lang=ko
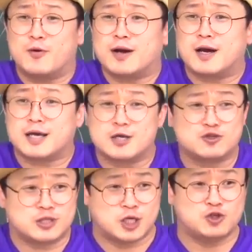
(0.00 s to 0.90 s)
명확하게
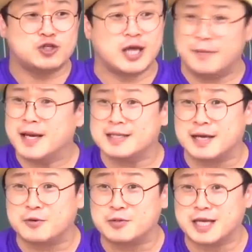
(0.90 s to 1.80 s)
해준 기준이
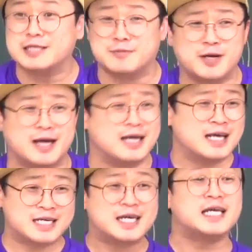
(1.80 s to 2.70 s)
애매하다고. 따라서 뭐야.
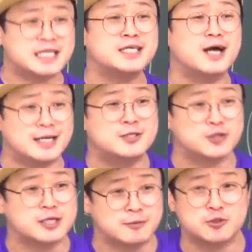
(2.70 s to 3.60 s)
크게 신경 안 써도 돼,